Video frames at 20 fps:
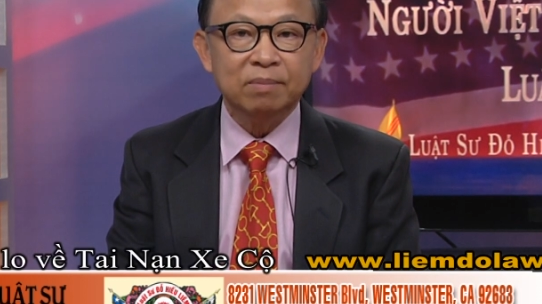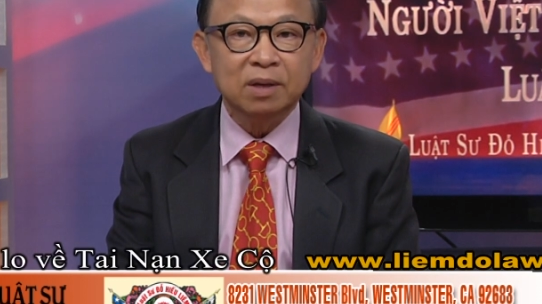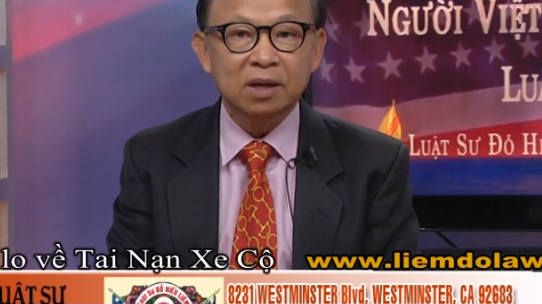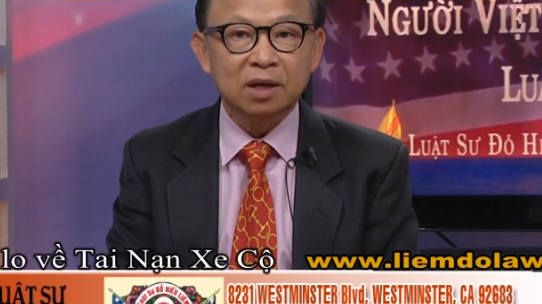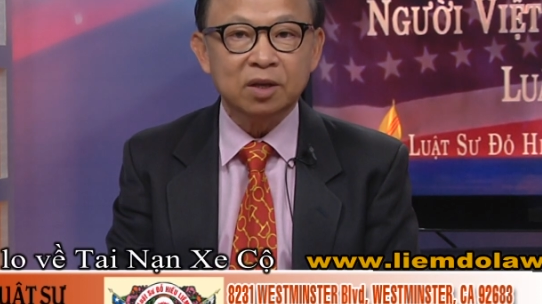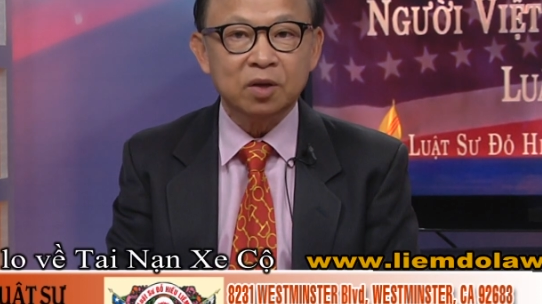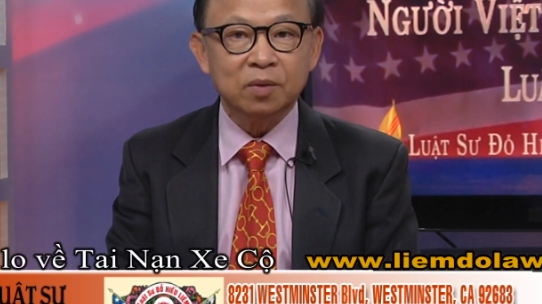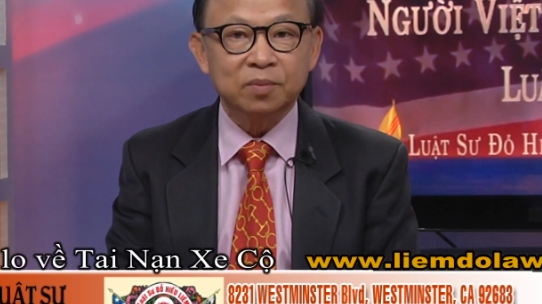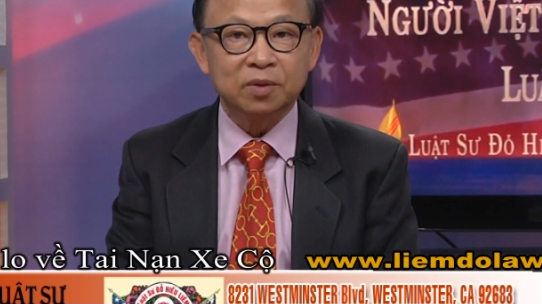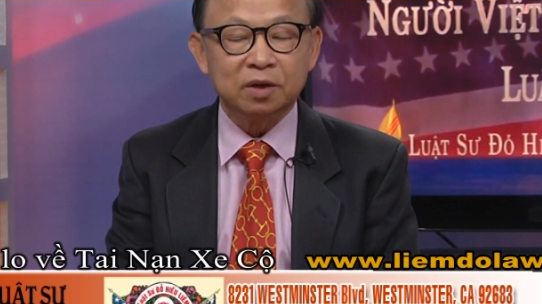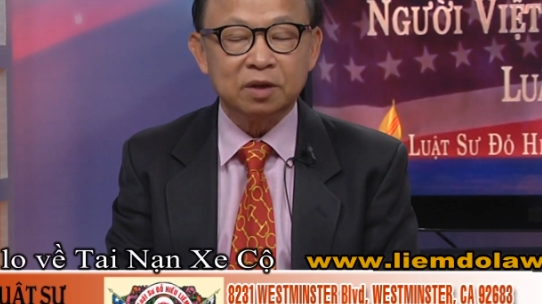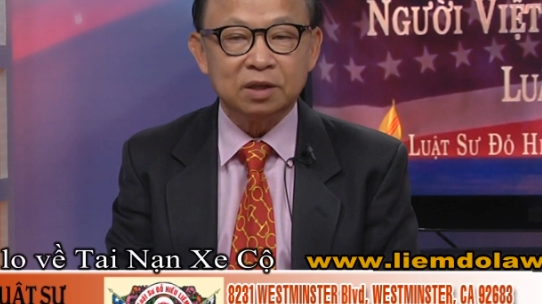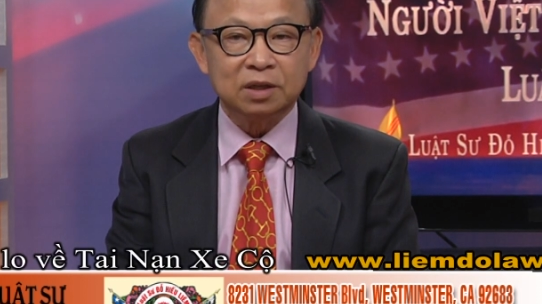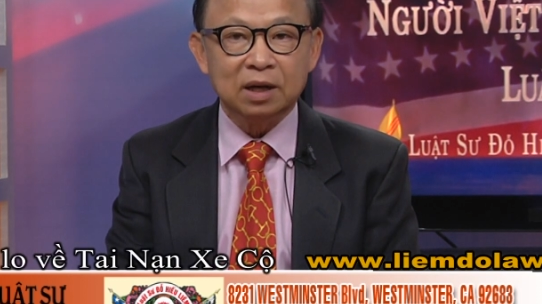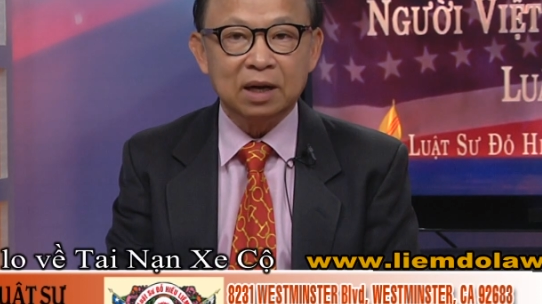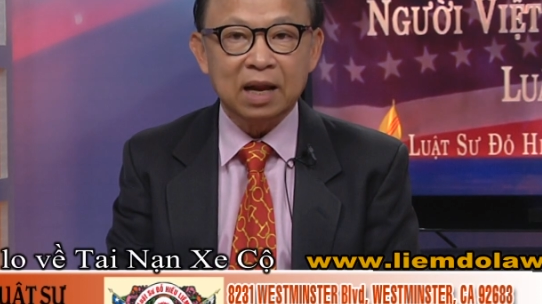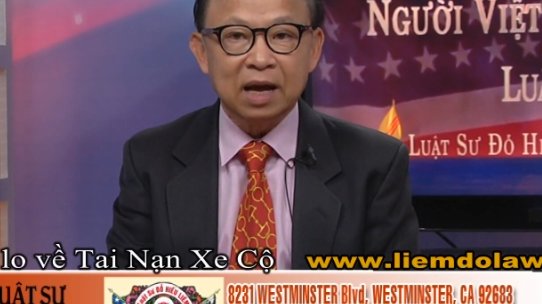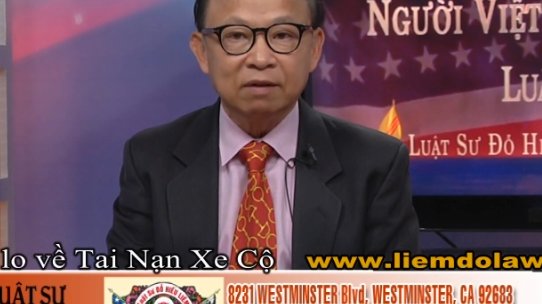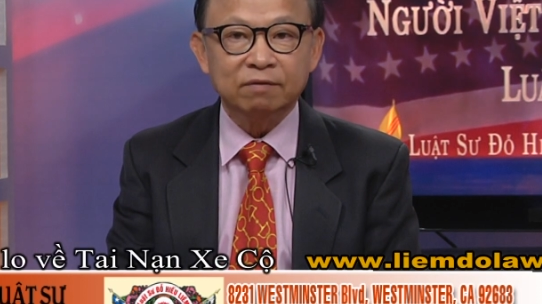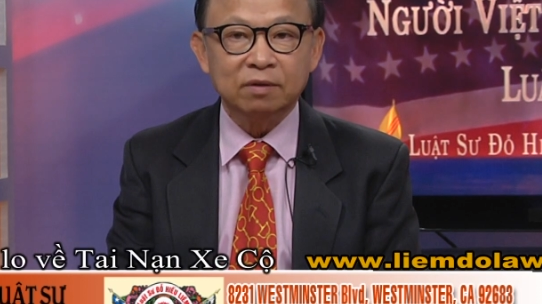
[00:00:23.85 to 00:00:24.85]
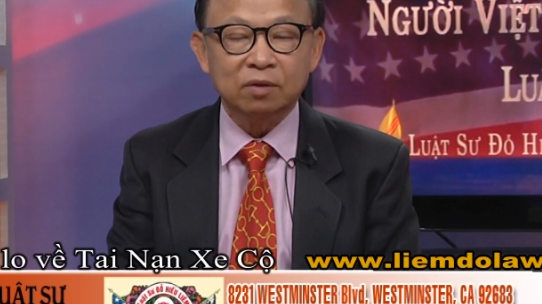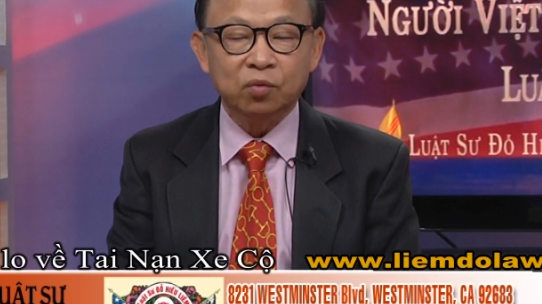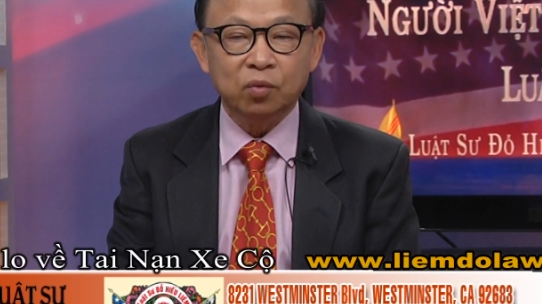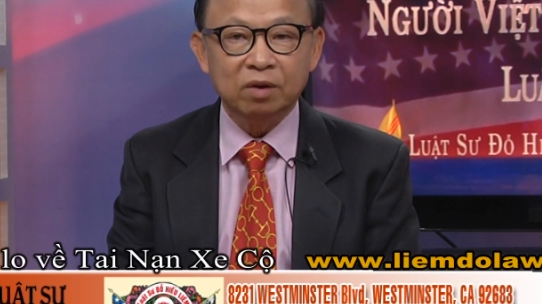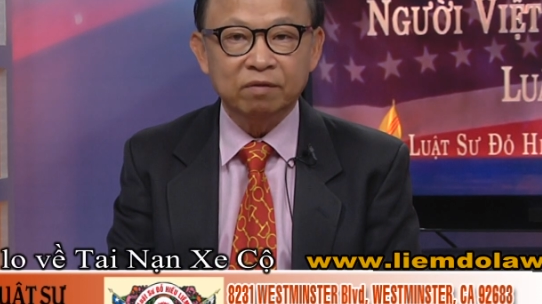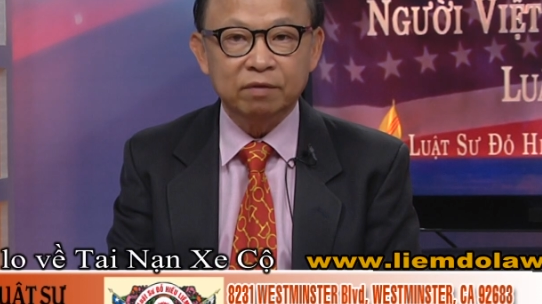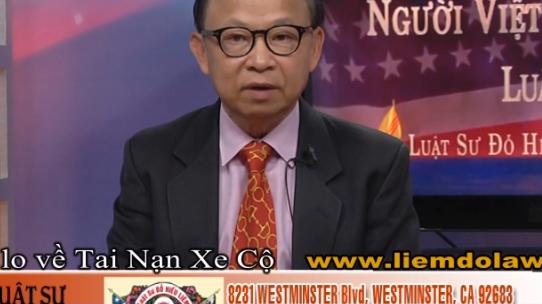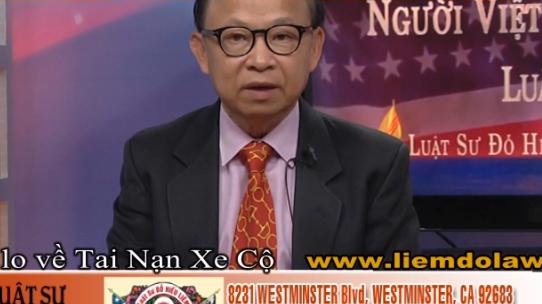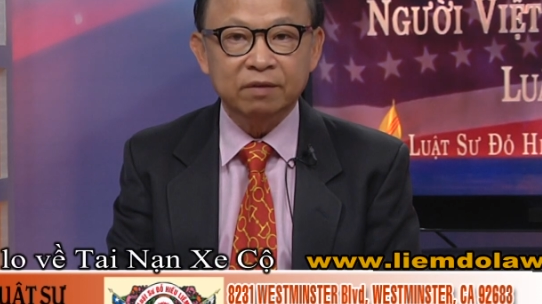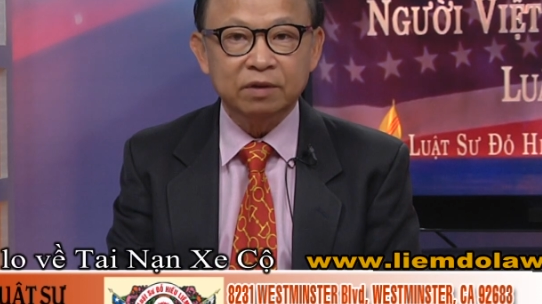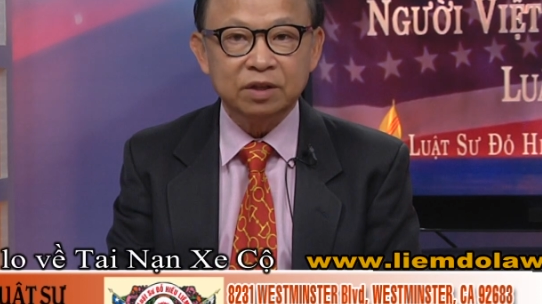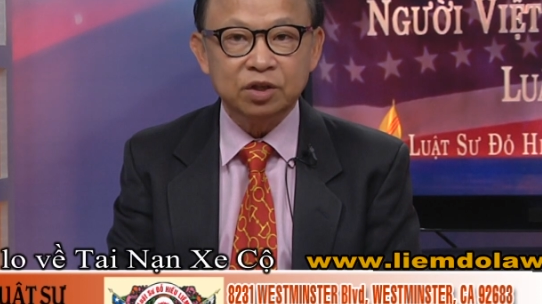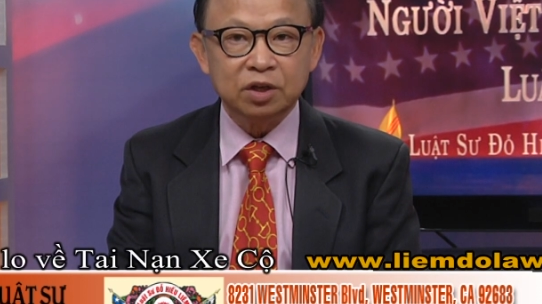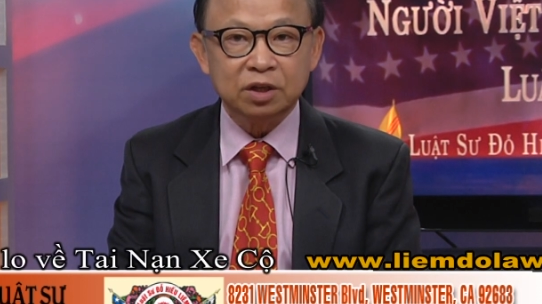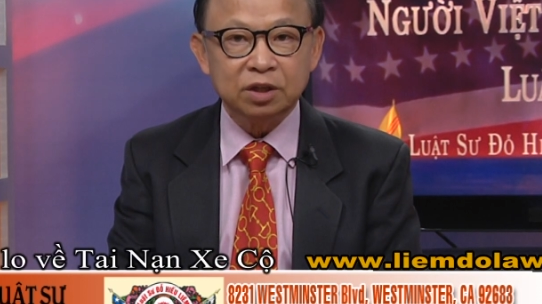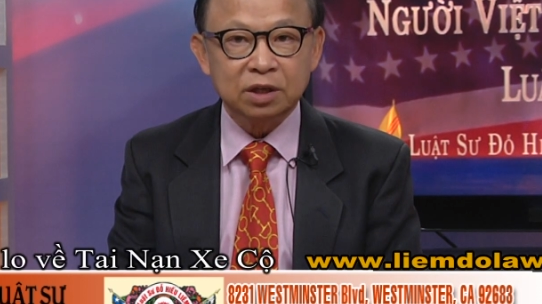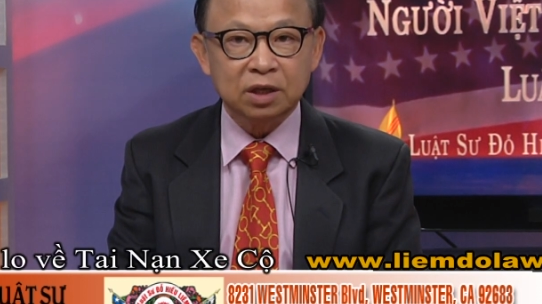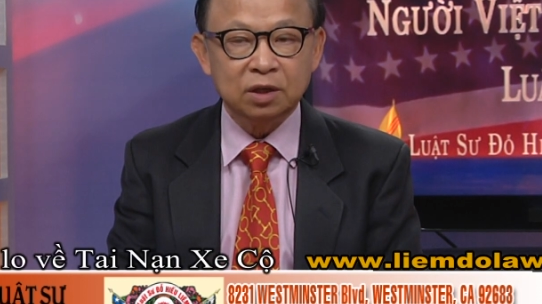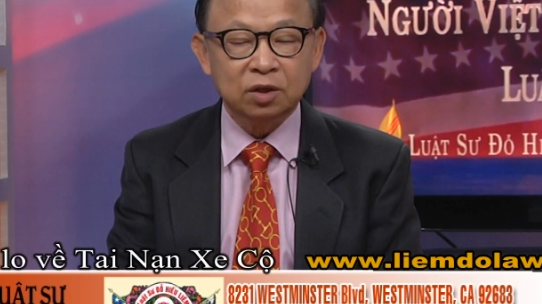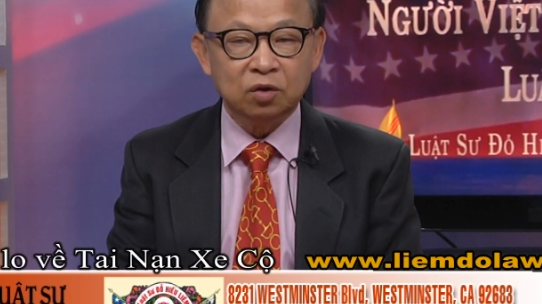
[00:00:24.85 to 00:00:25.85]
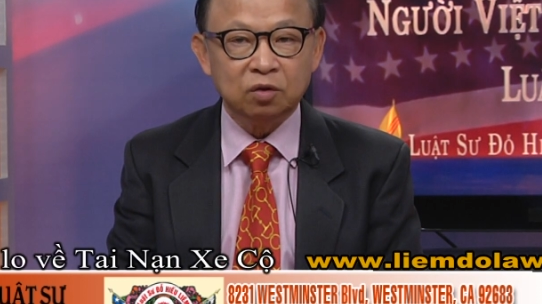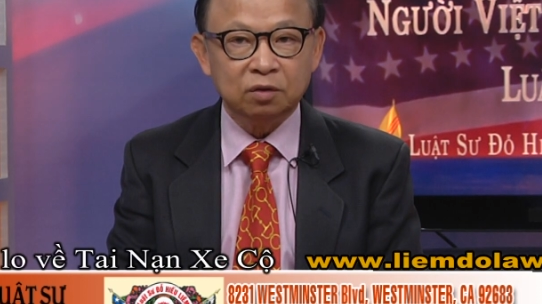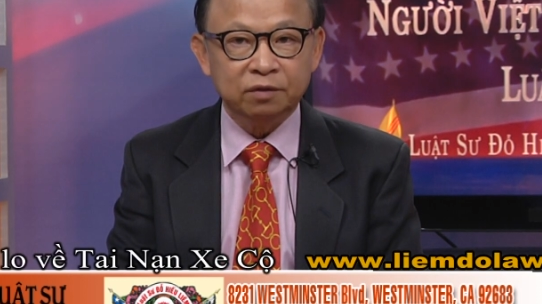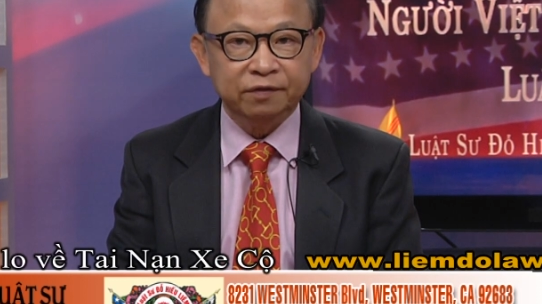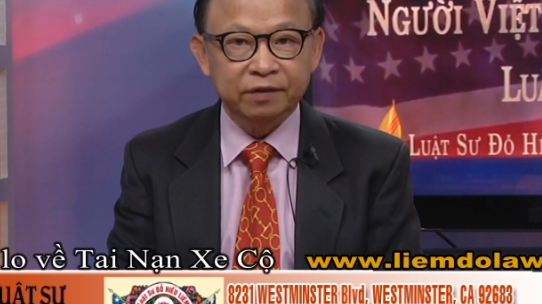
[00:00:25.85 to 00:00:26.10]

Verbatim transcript: Bây giờ chúng tôi trở lại với quý vị với chương trình Người